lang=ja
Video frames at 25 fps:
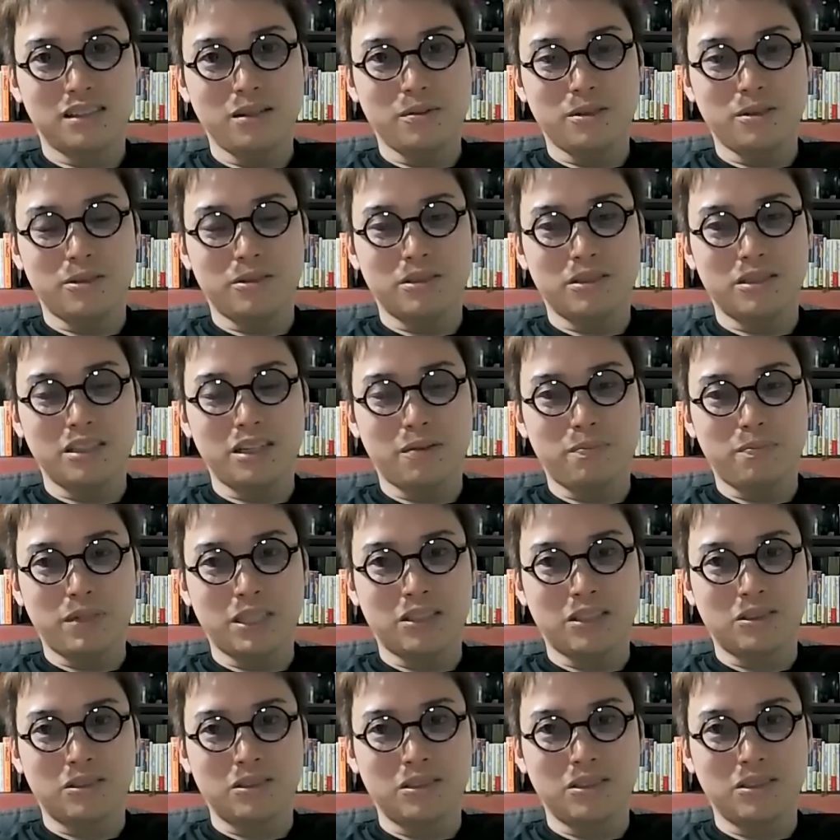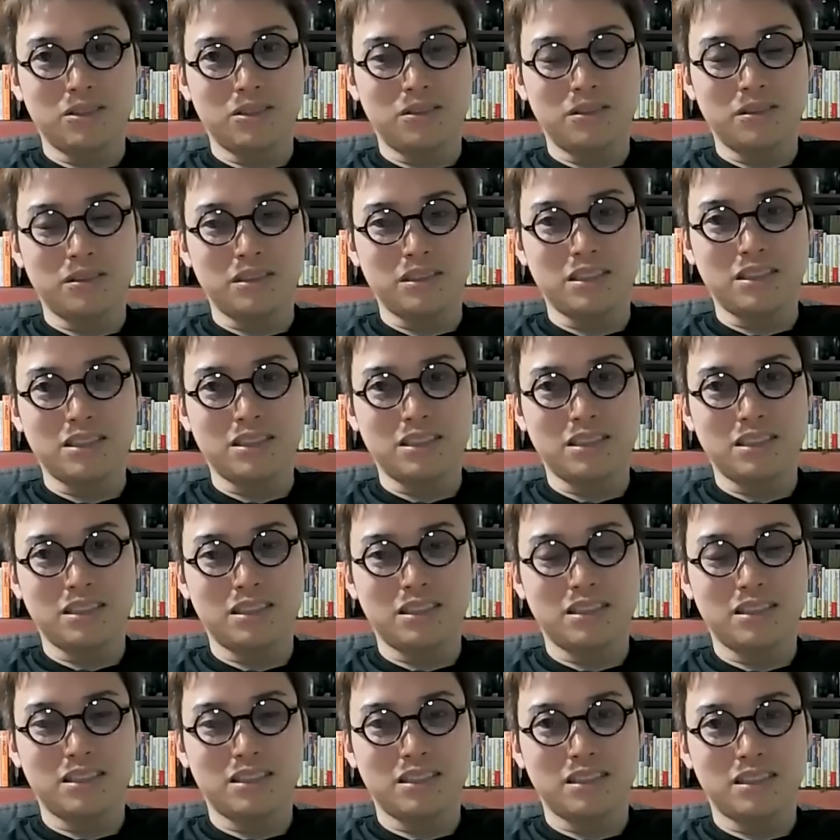でも、やっぱそういうふうに
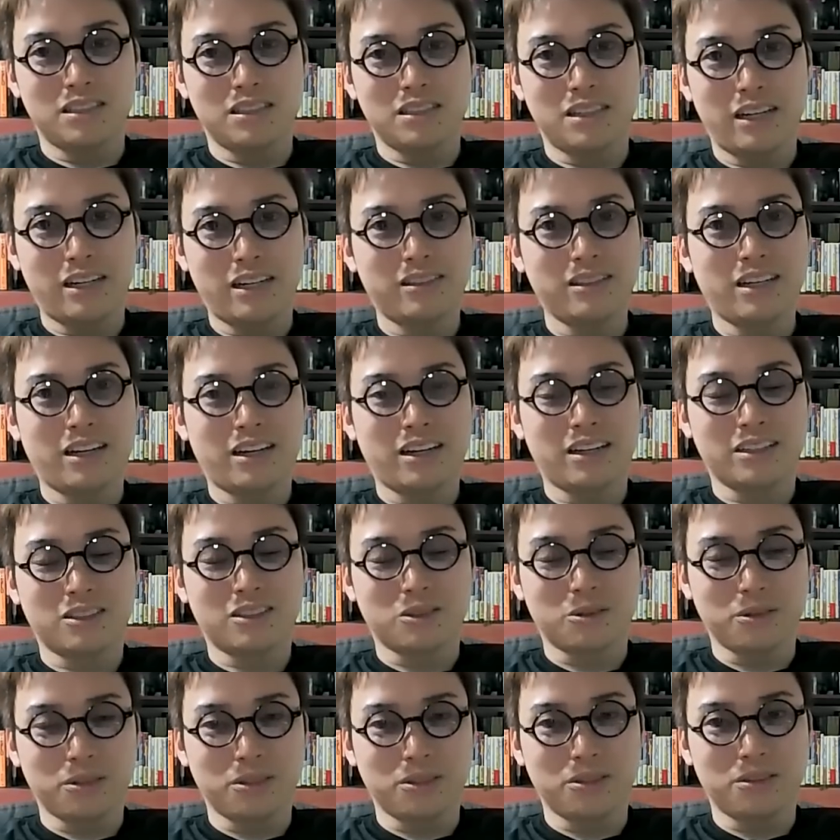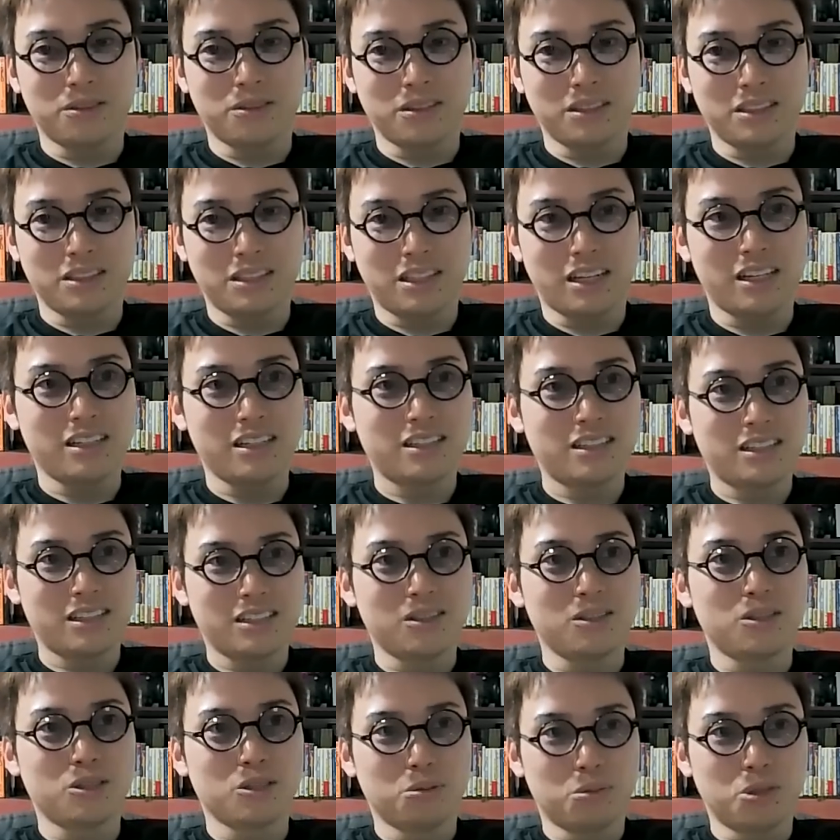楽だからそういうふうにしいっ
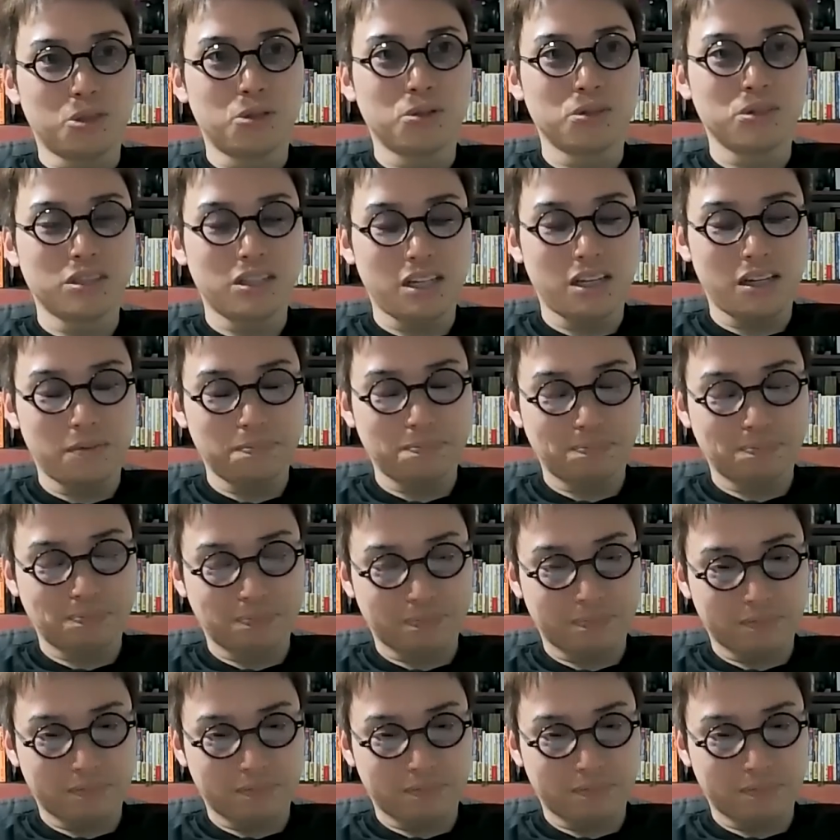ていう人も多くて。